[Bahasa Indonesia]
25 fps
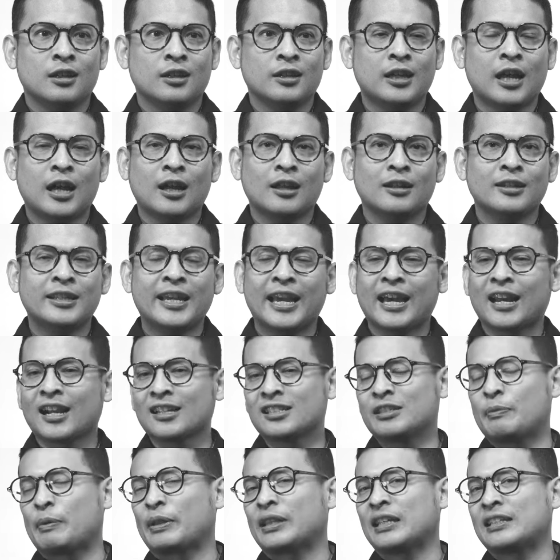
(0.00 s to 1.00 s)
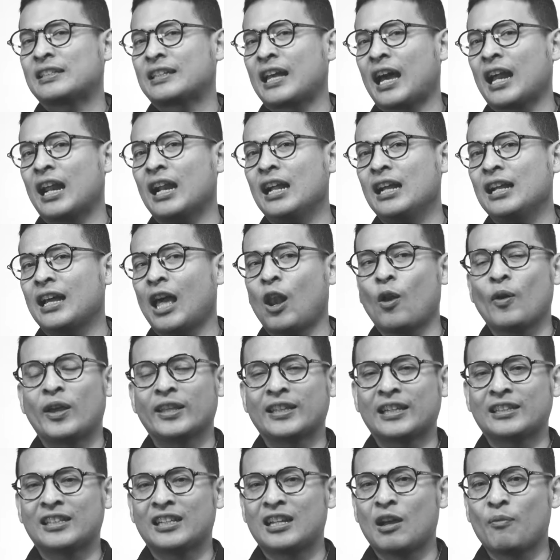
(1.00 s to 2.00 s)
ya di era seperti sekarang kalau
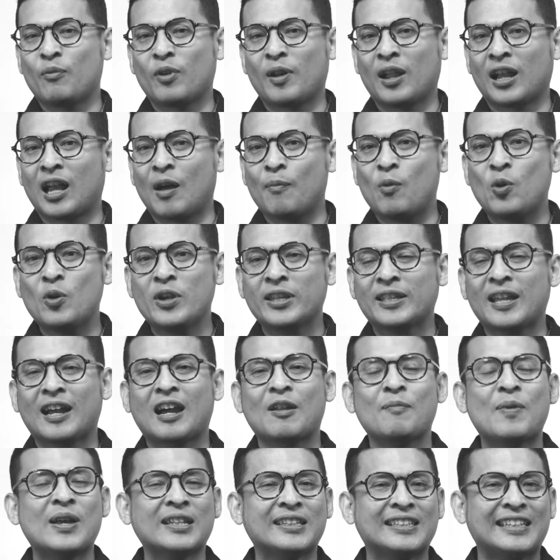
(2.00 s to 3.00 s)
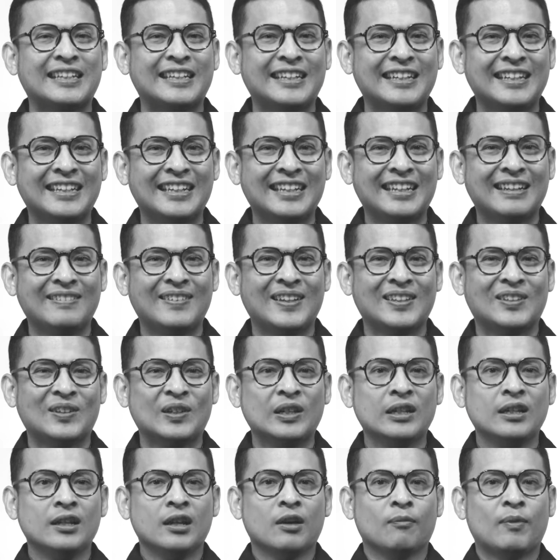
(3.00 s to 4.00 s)
kita tidak mudah gabung kita akan mati begitu.
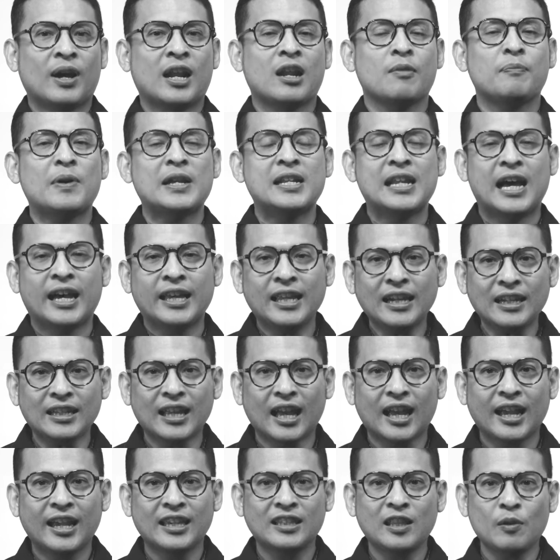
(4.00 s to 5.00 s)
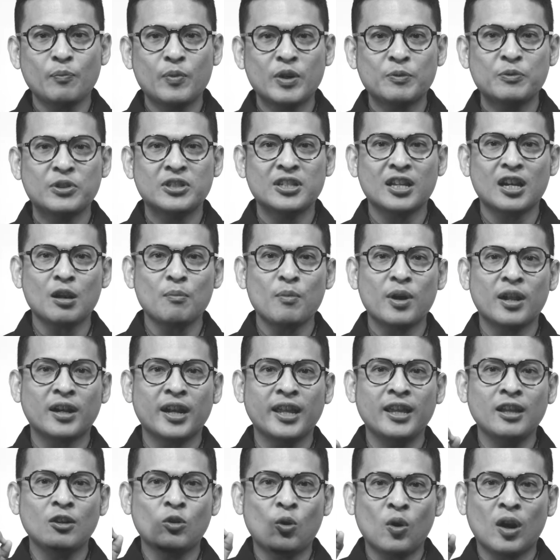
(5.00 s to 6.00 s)
Nah, pada akhirnya kita berbicara
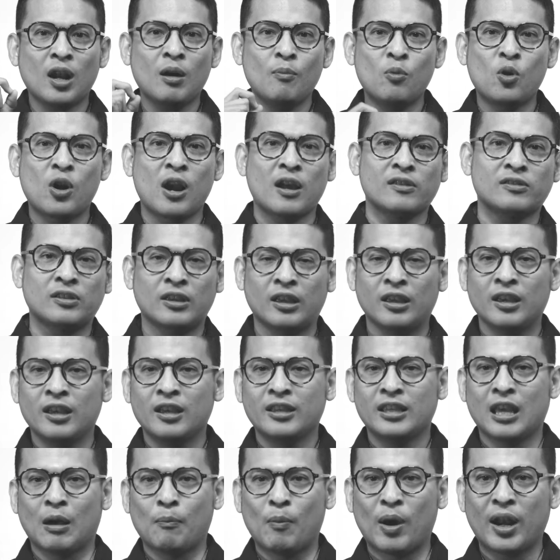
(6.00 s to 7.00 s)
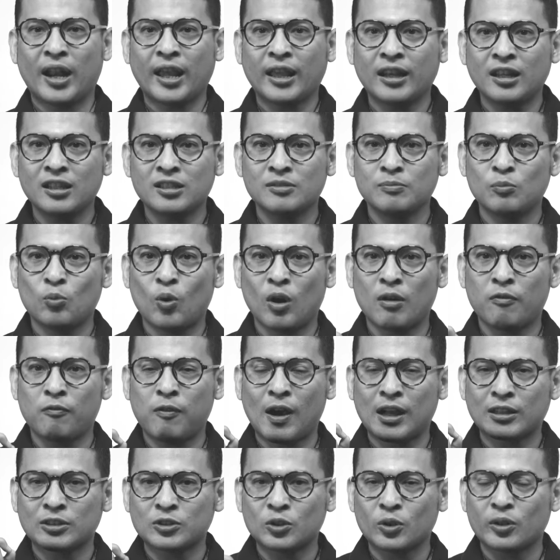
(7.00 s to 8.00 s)
mengenai kolaborasi yang mana ini sebuah
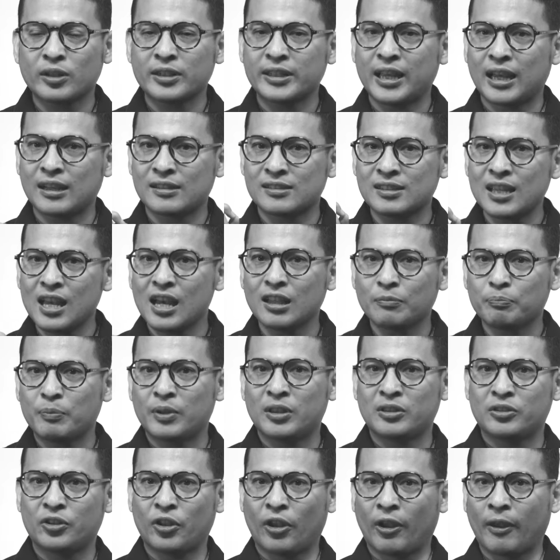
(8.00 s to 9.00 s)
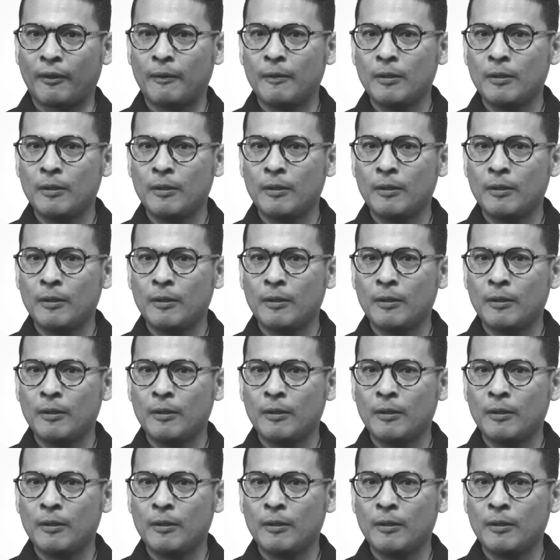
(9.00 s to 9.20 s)
faktor yang sangat penting